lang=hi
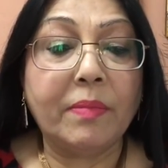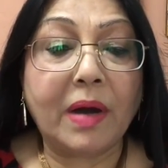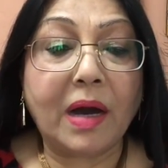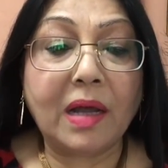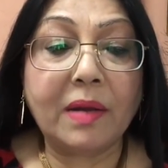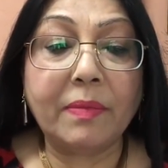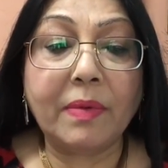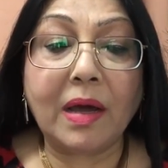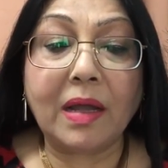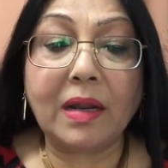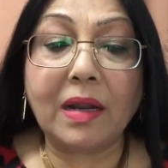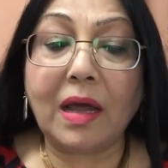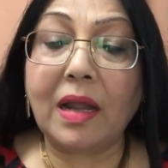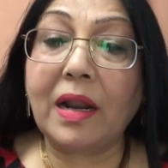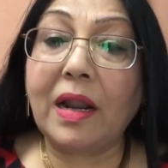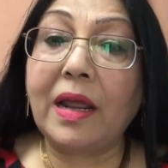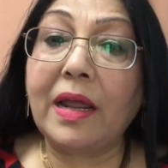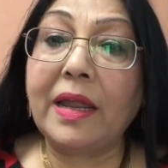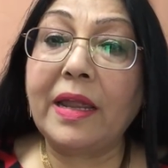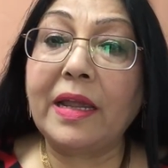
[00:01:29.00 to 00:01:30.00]
बार बार आ
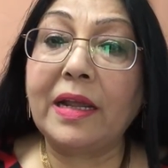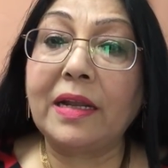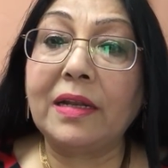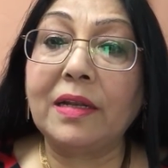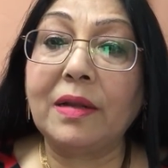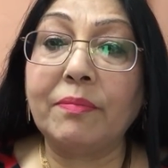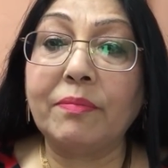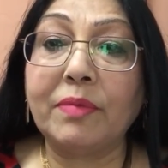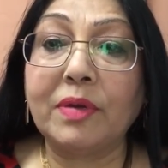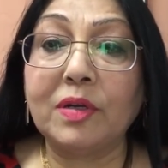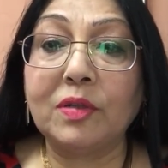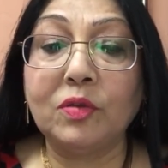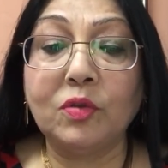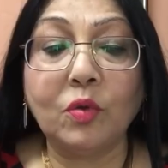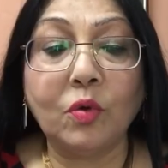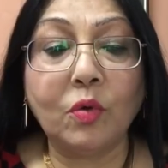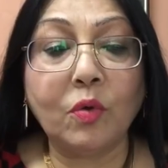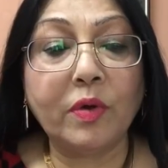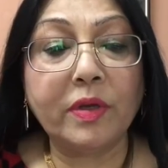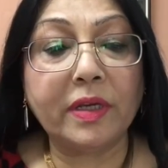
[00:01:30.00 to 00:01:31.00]
रहा है एक नंबर
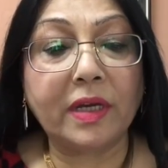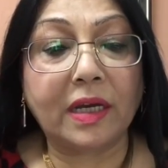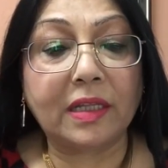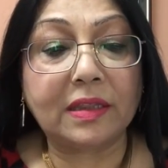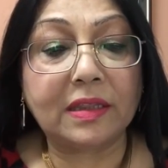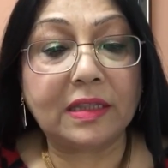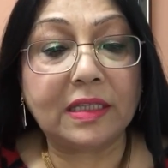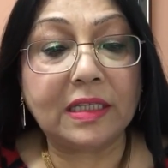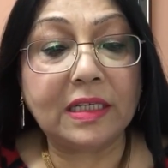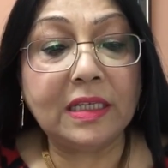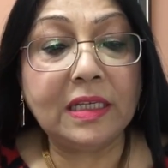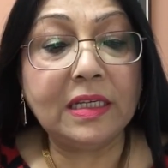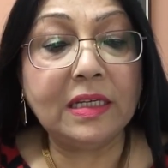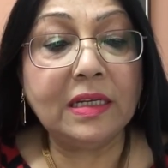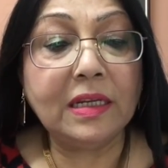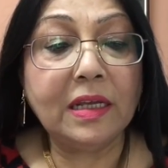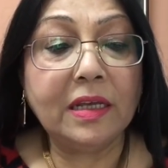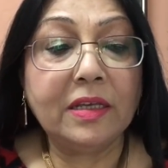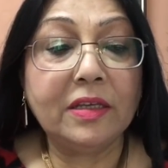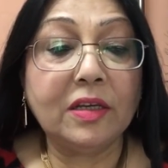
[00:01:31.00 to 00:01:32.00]
दो या
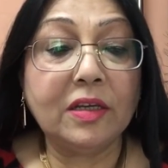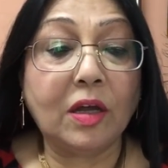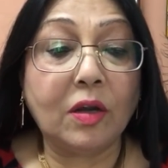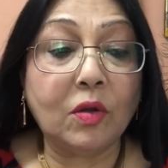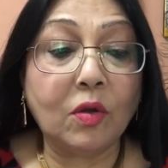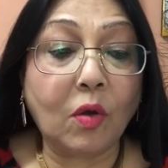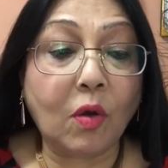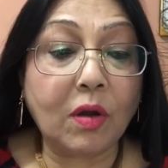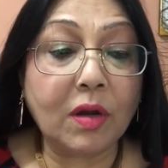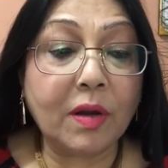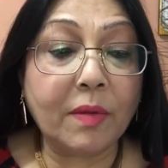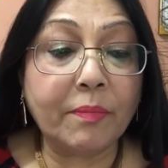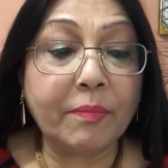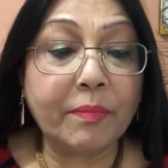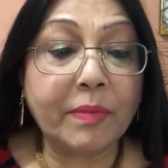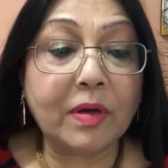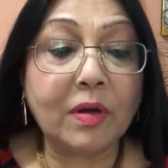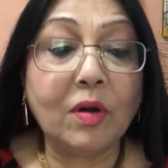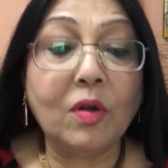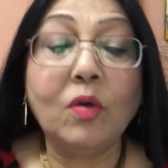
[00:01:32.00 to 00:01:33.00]
तीन या नौ
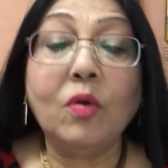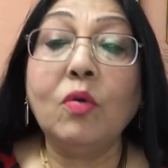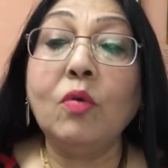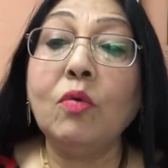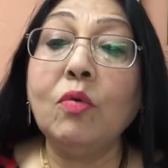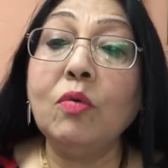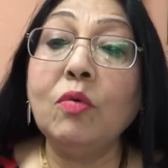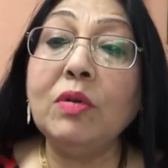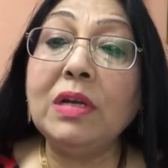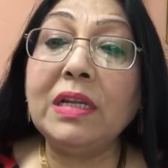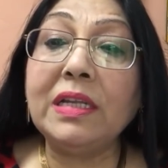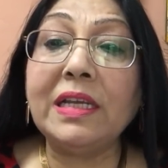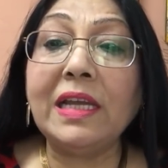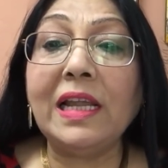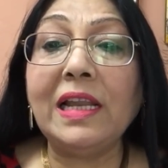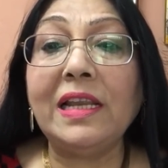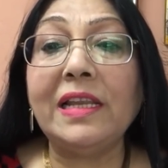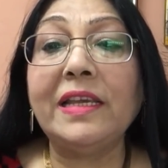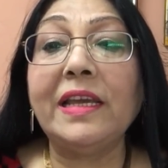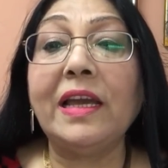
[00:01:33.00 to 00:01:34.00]
नंबर
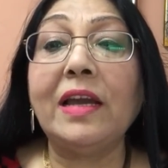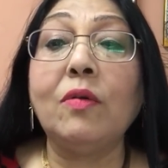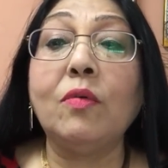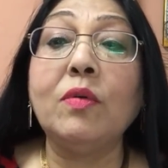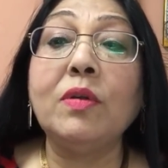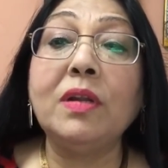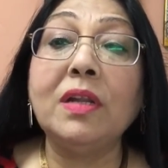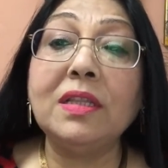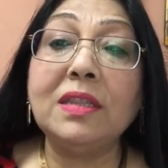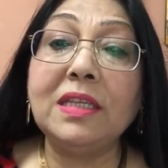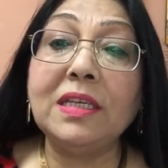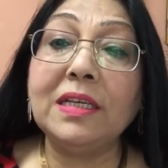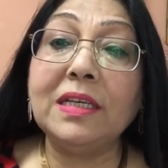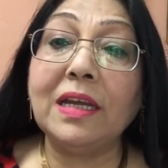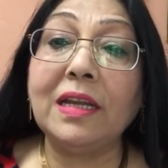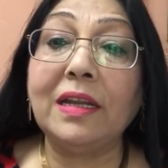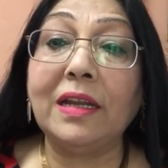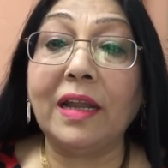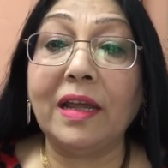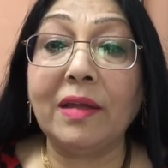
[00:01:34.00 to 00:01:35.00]
उनके लिए उन्नति
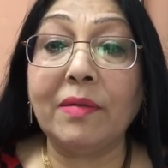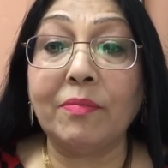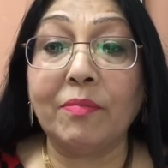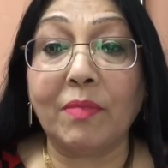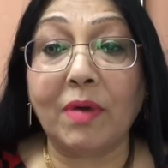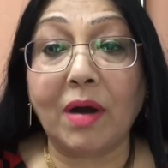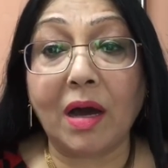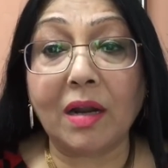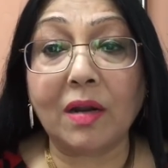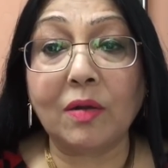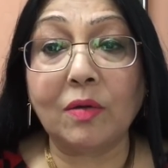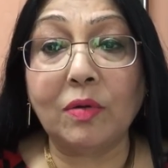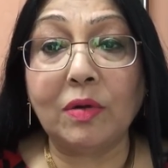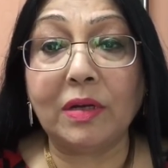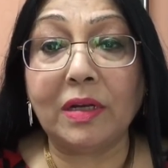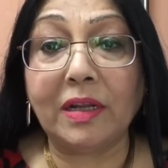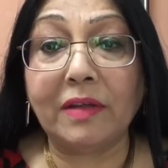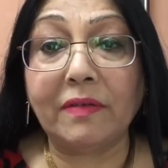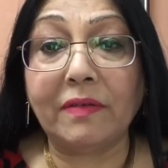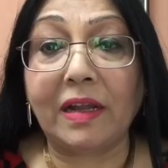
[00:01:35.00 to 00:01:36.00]
के नए मार्ग
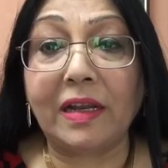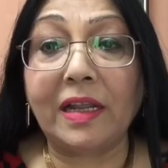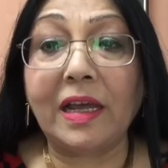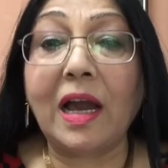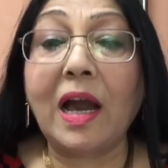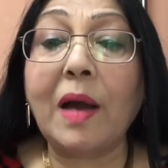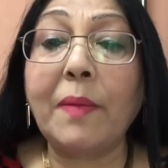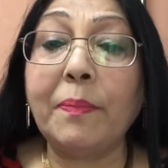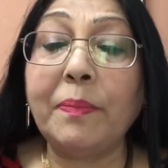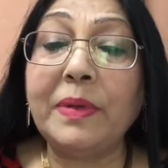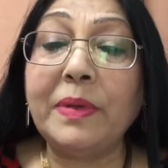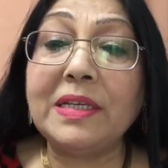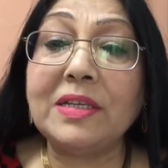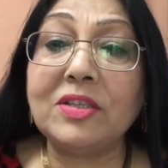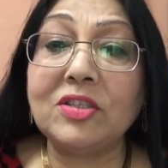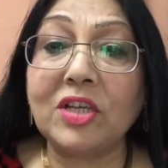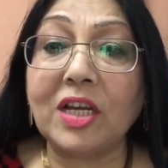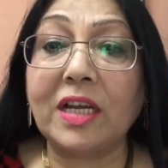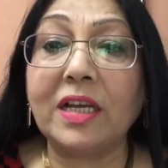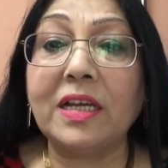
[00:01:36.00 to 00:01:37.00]
खुलने वाले हैं आप
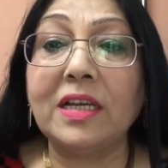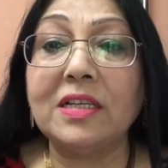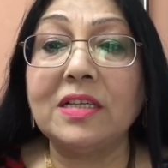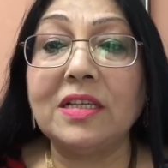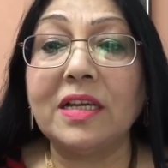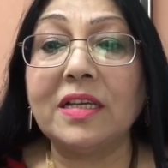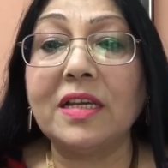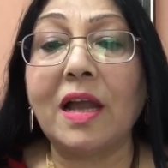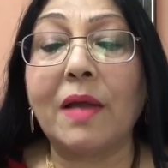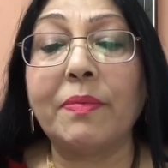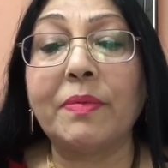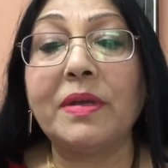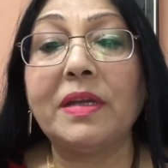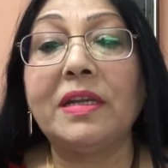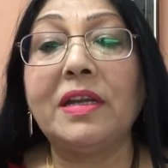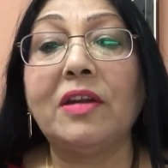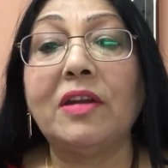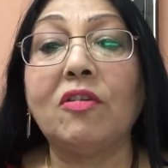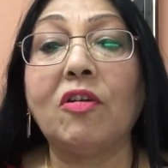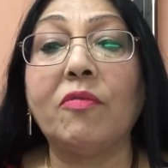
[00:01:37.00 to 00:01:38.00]
प्लीज़ चेक कीजिए कि
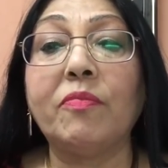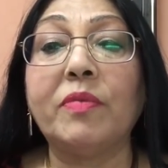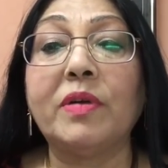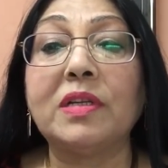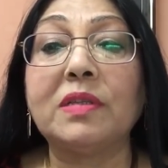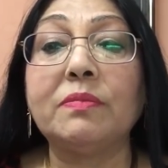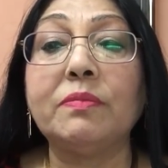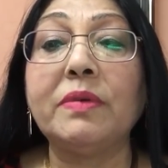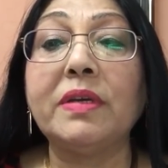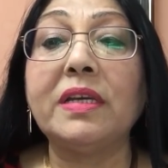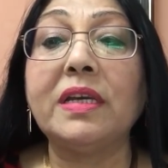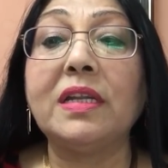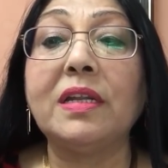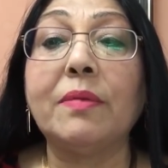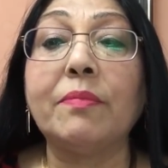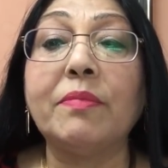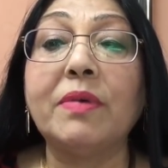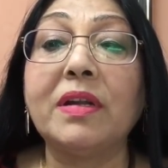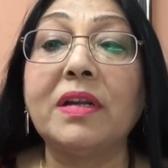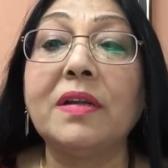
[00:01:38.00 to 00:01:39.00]
आपकी डेट ऑफ बर्थ में ये
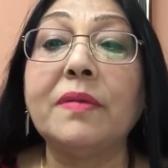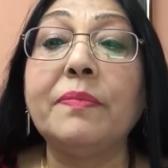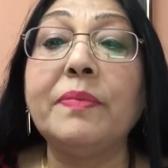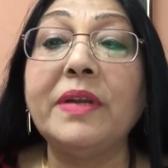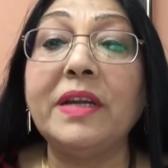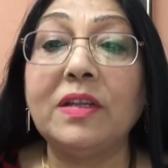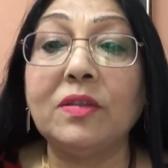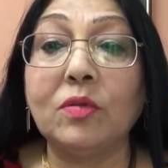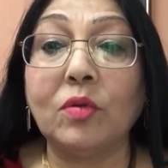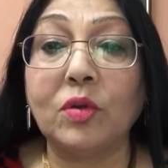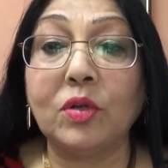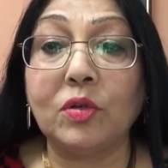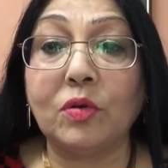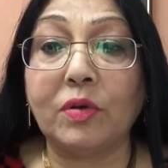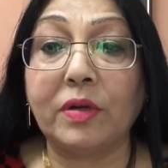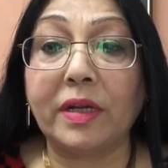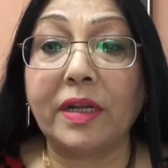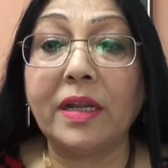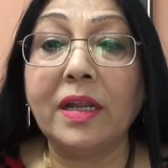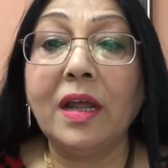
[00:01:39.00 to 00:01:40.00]
नंबर रिपीट तो नहीं
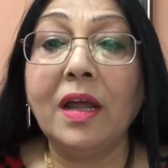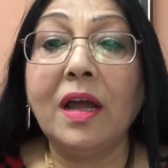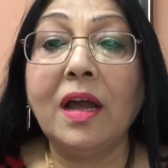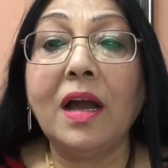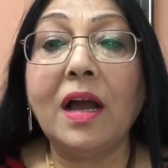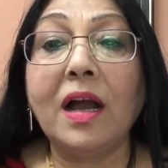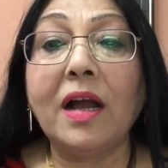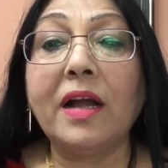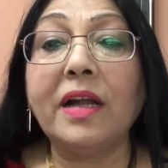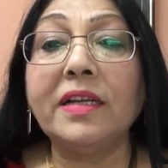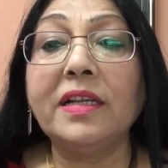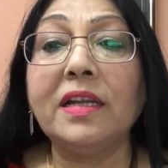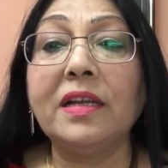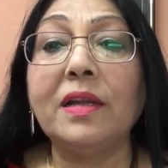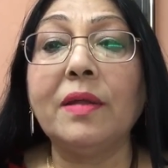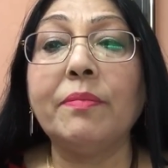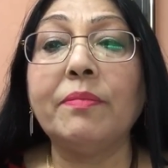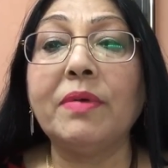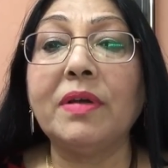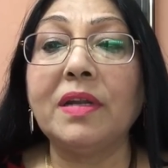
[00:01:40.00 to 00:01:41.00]
हो रहे अगर ये
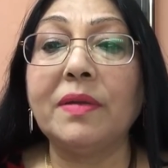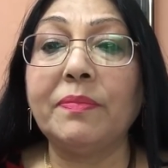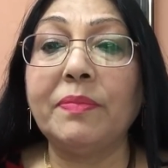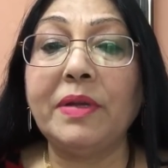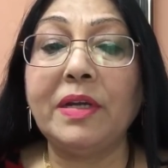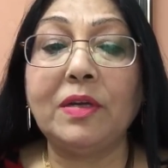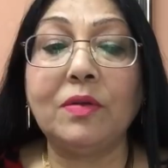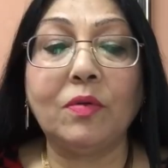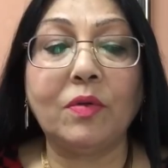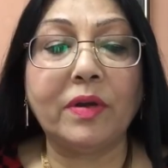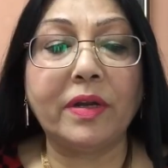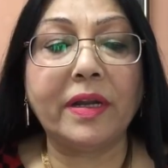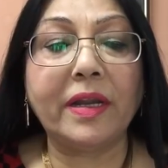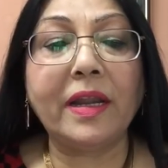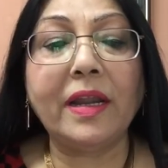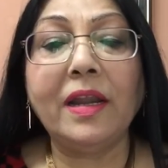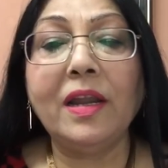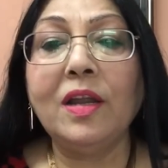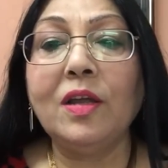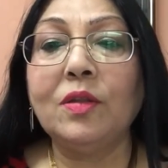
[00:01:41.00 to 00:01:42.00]
नंबर रिपीट हो रहे
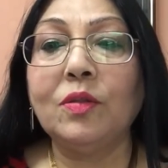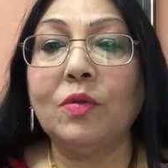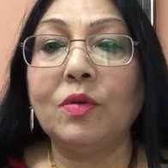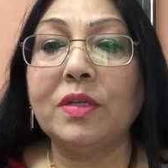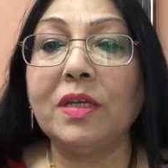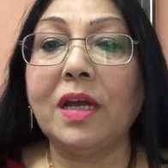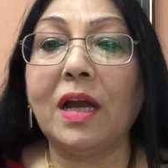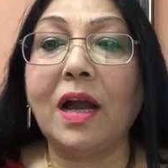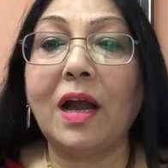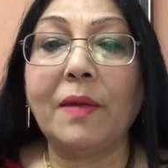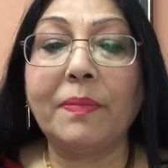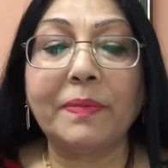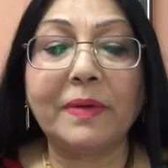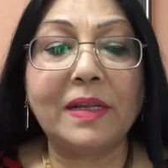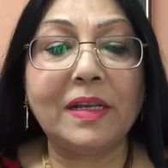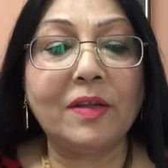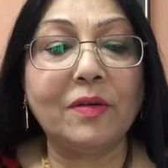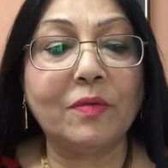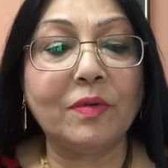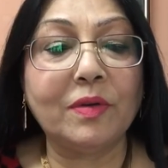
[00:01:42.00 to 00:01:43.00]
हैं तो ये
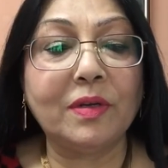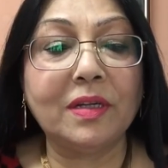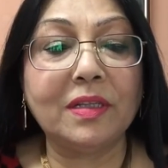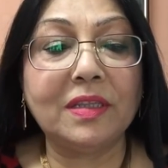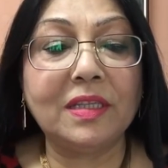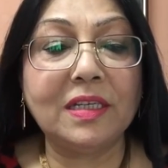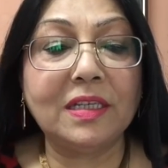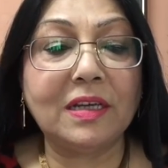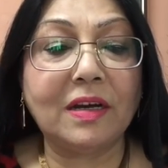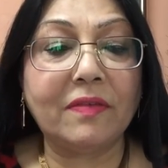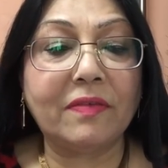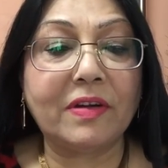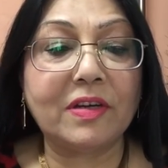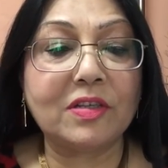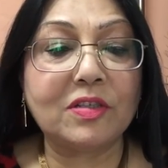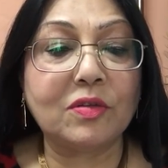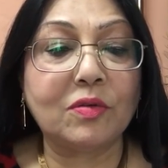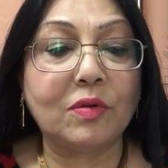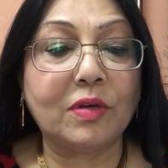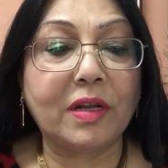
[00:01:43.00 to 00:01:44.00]
आपके लिए उन्नति का
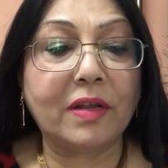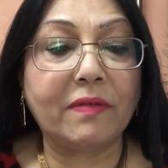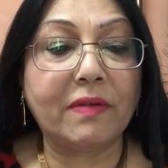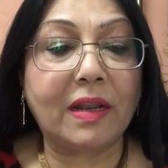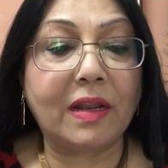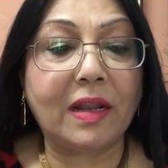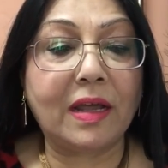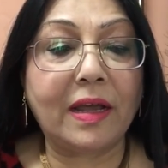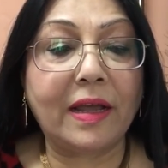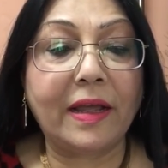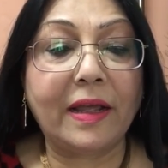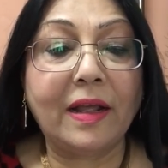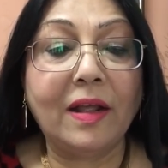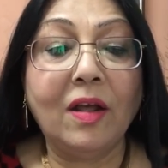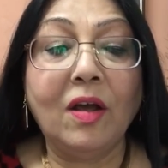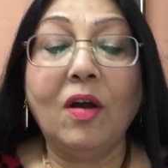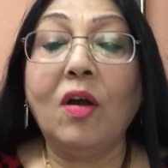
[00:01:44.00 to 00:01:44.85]
वर्ष होने वाला है